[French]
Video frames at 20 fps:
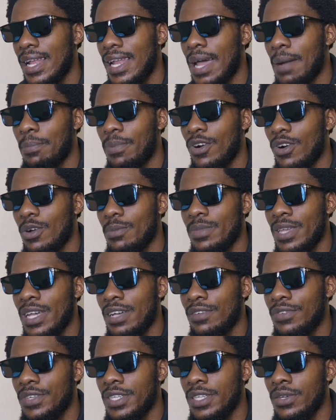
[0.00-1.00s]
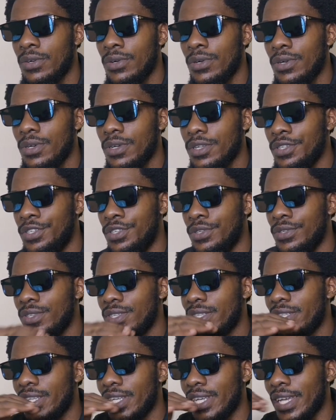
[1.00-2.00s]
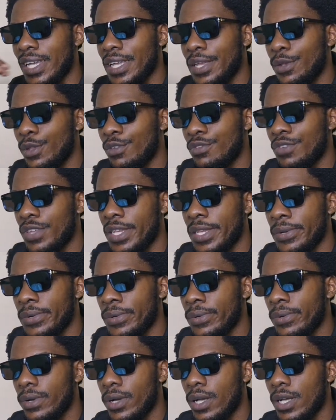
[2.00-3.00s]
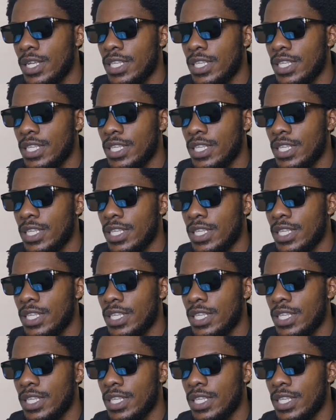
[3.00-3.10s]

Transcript: la première vidéo d'une série de vidéos.